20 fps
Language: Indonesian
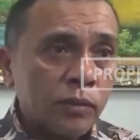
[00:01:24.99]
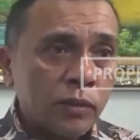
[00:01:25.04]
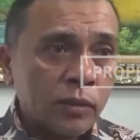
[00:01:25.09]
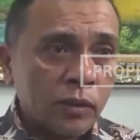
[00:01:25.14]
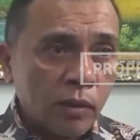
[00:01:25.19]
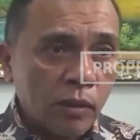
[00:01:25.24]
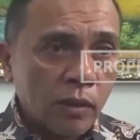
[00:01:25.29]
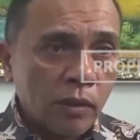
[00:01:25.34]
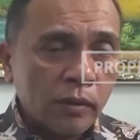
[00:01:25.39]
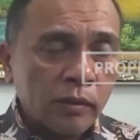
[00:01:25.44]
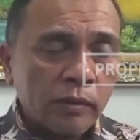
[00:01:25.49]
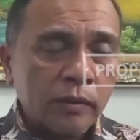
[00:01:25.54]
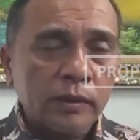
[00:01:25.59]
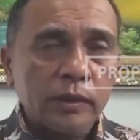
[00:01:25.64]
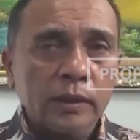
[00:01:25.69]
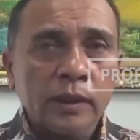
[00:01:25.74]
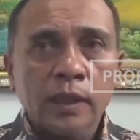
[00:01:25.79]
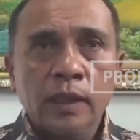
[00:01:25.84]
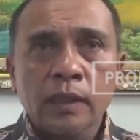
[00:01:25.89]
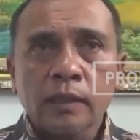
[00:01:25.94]
ton
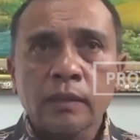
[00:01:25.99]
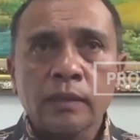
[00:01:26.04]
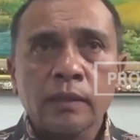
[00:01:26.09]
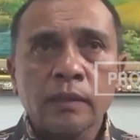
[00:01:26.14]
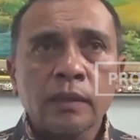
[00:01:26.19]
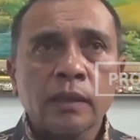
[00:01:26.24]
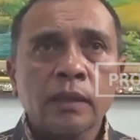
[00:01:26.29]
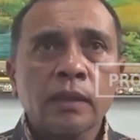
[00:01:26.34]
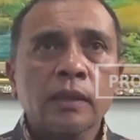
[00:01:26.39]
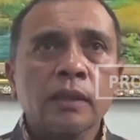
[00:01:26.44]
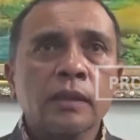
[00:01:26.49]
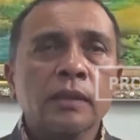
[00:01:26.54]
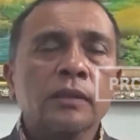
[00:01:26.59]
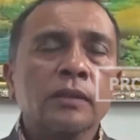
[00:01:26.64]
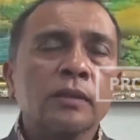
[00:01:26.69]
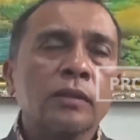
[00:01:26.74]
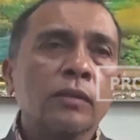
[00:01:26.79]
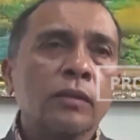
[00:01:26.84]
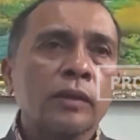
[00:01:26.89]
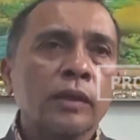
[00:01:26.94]
artinya
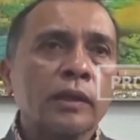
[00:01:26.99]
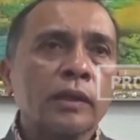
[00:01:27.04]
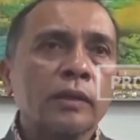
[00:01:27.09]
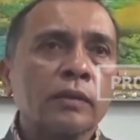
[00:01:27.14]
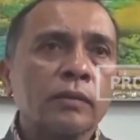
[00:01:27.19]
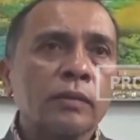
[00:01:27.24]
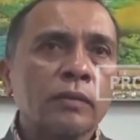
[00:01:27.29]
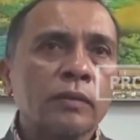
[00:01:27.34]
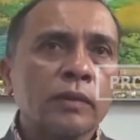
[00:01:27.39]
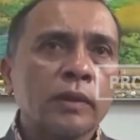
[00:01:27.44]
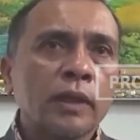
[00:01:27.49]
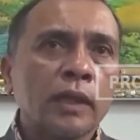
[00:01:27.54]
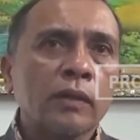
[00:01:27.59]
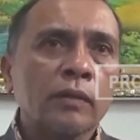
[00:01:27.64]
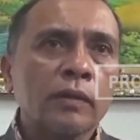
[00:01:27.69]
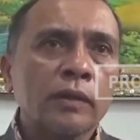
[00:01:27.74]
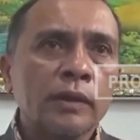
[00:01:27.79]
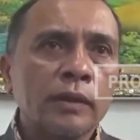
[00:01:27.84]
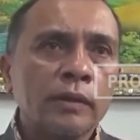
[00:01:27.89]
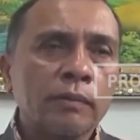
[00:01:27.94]
stok itu
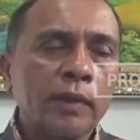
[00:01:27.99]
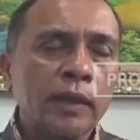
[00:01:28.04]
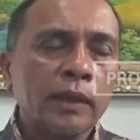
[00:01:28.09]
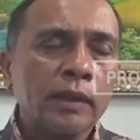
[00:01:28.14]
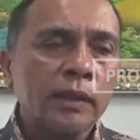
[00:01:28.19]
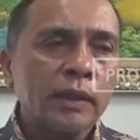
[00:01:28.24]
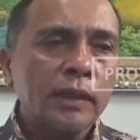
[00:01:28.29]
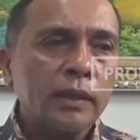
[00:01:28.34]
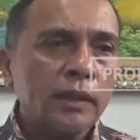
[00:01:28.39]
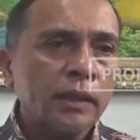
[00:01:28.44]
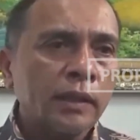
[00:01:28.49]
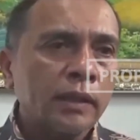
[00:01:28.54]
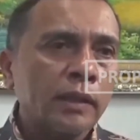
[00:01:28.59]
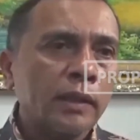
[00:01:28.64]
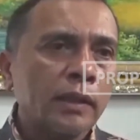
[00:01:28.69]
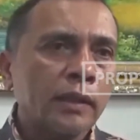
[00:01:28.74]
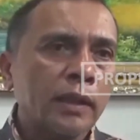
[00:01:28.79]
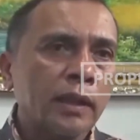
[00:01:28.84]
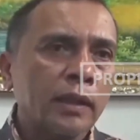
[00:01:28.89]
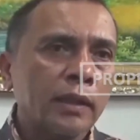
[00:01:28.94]
kalau dibandingkan
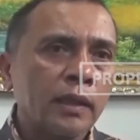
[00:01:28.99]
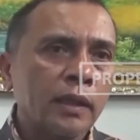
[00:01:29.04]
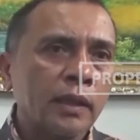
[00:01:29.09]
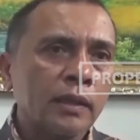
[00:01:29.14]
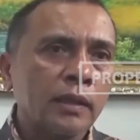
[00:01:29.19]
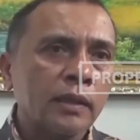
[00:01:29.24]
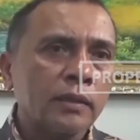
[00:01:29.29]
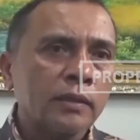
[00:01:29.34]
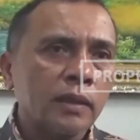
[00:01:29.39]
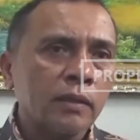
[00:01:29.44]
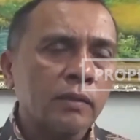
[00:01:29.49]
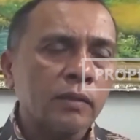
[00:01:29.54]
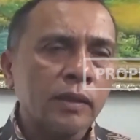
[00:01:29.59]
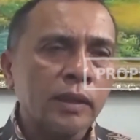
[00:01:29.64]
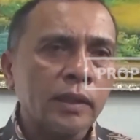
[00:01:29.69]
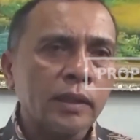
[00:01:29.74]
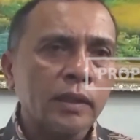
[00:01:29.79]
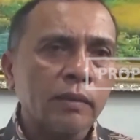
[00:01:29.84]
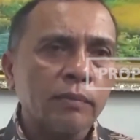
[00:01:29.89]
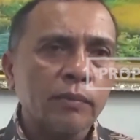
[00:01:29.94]
dengan rata-rata salur
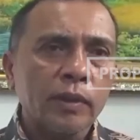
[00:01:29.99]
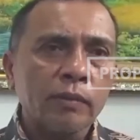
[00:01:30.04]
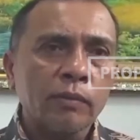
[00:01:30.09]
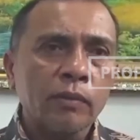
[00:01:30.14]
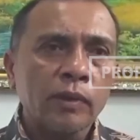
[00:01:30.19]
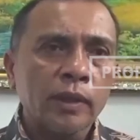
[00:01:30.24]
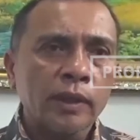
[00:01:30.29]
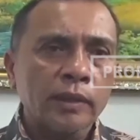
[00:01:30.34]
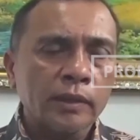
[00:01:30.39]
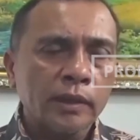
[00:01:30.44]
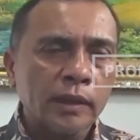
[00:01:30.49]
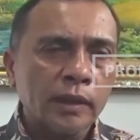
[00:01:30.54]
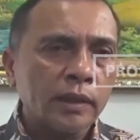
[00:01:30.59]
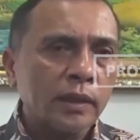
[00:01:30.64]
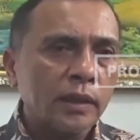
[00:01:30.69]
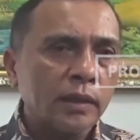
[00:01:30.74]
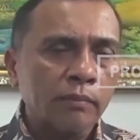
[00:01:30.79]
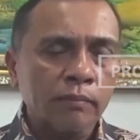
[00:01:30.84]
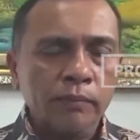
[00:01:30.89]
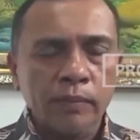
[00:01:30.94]
kita per bulan
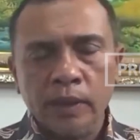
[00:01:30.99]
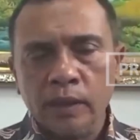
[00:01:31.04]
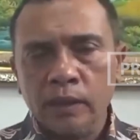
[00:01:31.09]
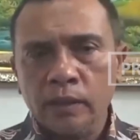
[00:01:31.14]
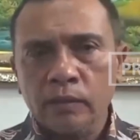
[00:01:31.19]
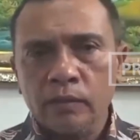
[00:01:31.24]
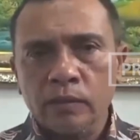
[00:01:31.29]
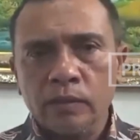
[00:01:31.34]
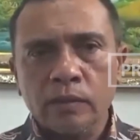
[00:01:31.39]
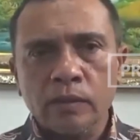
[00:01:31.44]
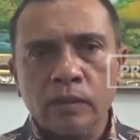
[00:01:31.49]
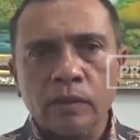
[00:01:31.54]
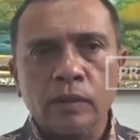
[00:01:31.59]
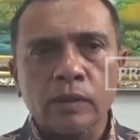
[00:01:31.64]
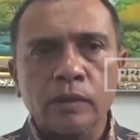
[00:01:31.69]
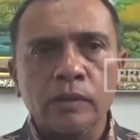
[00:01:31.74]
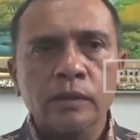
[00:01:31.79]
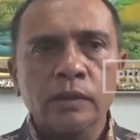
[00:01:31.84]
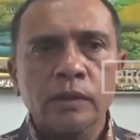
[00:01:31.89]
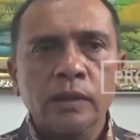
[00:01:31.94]
sekitar 400
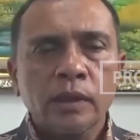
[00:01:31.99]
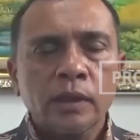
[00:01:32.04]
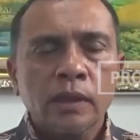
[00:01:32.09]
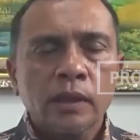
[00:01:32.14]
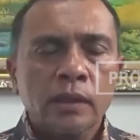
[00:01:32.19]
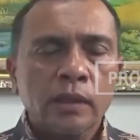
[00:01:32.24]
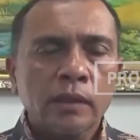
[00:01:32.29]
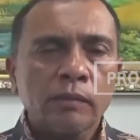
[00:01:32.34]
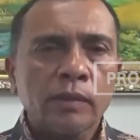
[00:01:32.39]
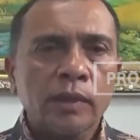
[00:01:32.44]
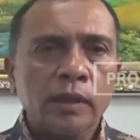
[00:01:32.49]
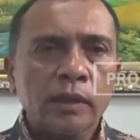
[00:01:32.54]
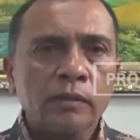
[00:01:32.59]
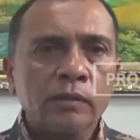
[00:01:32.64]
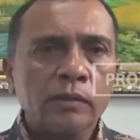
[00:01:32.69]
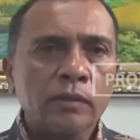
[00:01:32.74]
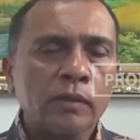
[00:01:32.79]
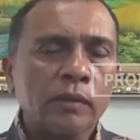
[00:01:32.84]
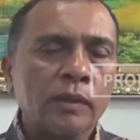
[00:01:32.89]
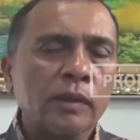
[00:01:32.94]
ton
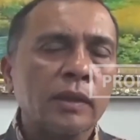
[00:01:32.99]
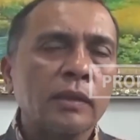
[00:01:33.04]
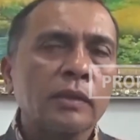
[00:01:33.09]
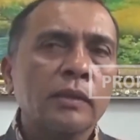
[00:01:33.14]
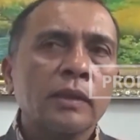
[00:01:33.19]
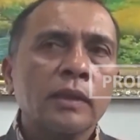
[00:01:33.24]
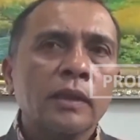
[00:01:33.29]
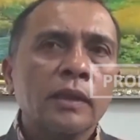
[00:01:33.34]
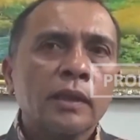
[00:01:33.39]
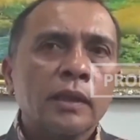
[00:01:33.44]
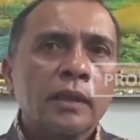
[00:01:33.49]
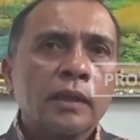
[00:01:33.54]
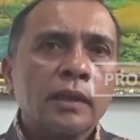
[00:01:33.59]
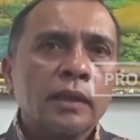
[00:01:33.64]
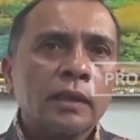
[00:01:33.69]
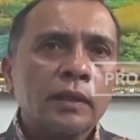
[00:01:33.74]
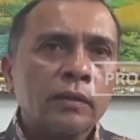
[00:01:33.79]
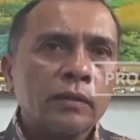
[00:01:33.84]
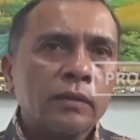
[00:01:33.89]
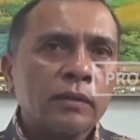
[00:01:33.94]
500 ton
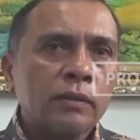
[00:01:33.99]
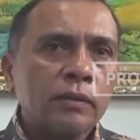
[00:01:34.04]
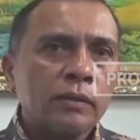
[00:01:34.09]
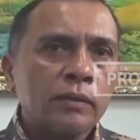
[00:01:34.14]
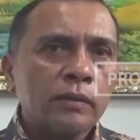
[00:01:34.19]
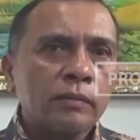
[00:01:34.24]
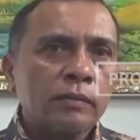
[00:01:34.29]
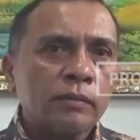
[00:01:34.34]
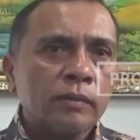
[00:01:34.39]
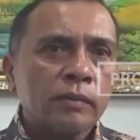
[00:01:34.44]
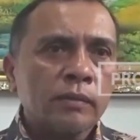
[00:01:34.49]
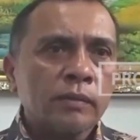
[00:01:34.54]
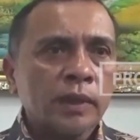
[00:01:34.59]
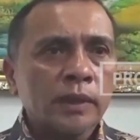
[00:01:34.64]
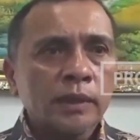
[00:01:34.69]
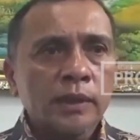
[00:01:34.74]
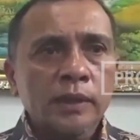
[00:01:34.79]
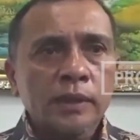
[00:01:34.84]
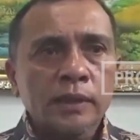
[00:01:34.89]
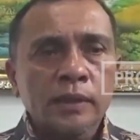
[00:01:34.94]
itu
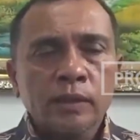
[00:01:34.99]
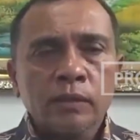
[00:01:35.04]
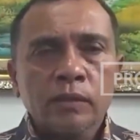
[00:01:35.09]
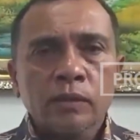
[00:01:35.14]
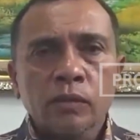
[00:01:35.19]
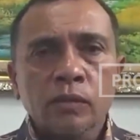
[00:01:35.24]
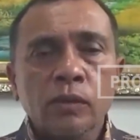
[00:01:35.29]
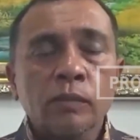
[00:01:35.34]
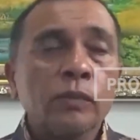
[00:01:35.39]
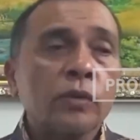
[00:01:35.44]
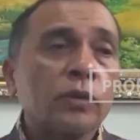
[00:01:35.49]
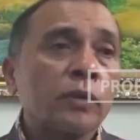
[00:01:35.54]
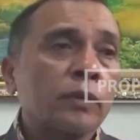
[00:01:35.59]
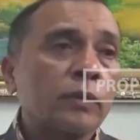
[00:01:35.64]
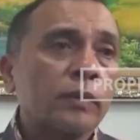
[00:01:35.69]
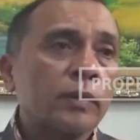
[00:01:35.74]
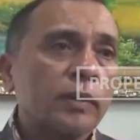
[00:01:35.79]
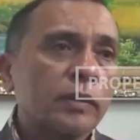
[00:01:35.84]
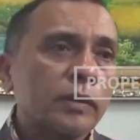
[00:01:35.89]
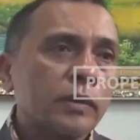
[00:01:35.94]
masih cukup untuk
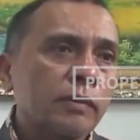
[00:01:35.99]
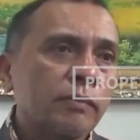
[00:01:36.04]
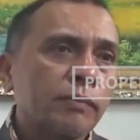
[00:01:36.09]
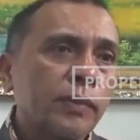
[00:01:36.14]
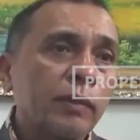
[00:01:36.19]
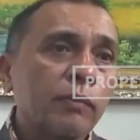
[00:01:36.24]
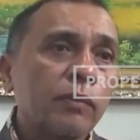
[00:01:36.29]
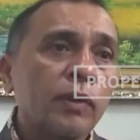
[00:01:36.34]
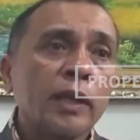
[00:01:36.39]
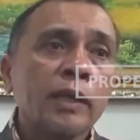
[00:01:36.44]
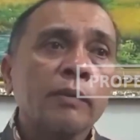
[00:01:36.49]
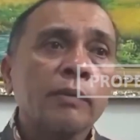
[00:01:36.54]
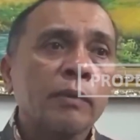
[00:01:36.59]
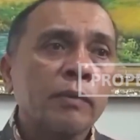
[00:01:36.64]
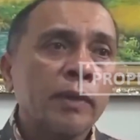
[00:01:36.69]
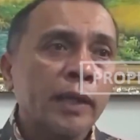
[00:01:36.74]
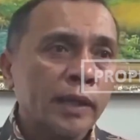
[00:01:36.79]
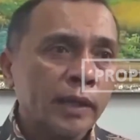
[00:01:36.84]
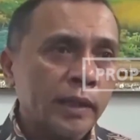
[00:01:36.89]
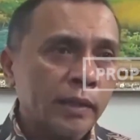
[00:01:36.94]
4 bulan 5
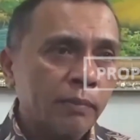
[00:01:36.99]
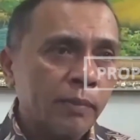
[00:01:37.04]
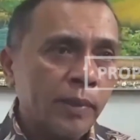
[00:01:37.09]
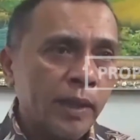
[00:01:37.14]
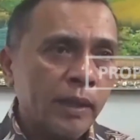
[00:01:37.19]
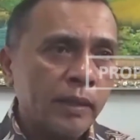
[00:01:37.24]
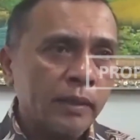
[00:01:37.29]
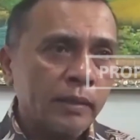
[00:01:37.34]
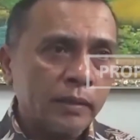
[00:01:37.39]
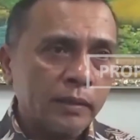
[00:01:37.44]
bulan ke depan